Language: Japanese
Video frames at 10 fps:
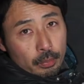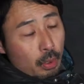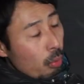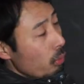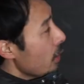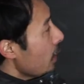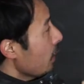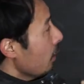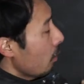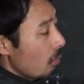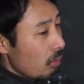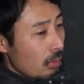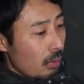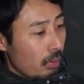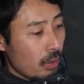でこれだけで作って
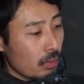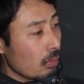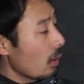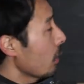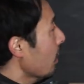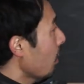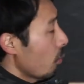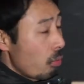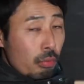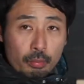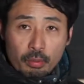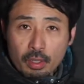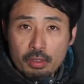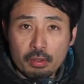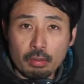くださいって言ったら結構ちょっと
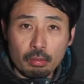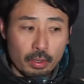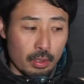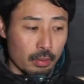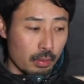難しいですよね。